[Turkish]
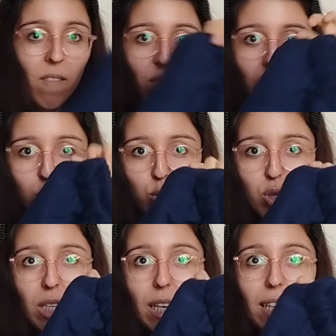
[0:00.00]
Ve
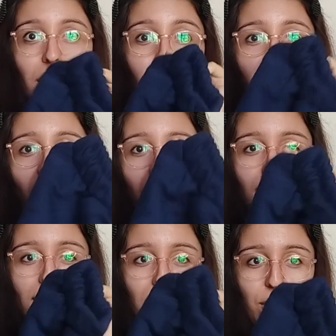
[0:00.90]
üstelik
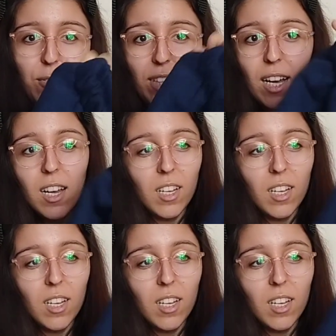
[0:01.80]
alt tarafı da